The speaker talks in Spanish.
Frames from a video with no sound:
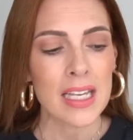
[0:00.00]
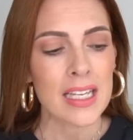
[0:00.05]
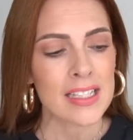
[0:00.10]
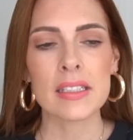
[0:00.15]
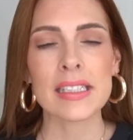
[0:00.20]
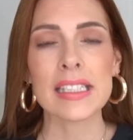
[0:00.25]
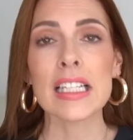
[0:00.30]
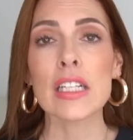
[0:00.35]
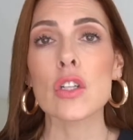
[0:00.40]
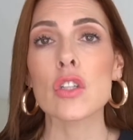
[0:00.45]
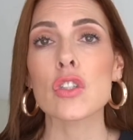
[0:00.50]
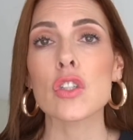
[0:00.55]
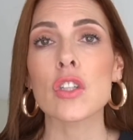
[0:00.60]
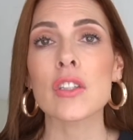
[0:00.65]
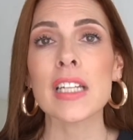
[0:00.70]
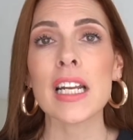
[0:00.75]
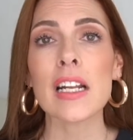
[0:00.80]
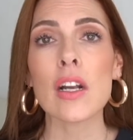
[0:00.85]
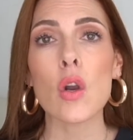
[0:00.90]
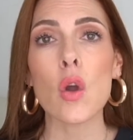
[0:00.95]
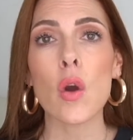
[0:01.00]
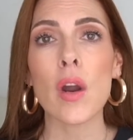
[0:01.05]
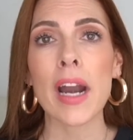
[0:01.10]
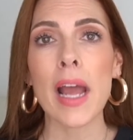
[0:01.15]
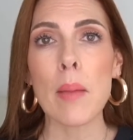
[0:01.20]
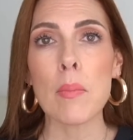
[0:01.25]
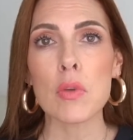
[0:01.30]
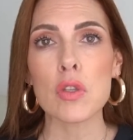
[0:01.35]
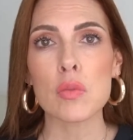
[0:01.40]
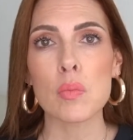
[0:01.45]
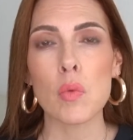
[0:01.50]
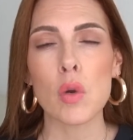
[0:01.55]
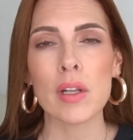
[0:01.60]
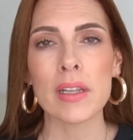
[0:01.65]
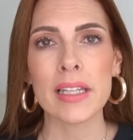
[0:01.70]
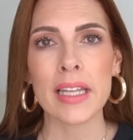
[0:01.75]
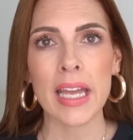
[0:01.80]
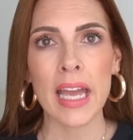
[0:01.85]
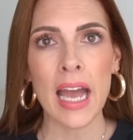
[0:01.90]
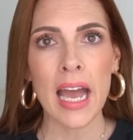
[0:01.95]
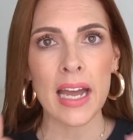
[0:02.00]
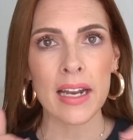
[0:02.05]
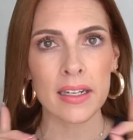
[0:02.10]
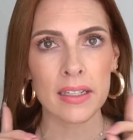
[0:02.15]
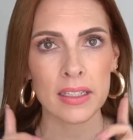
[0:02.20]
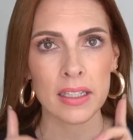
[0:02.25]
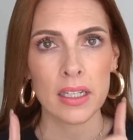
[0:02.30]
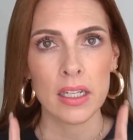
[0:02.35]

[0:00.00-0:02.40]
Si nosotras logramos moldear,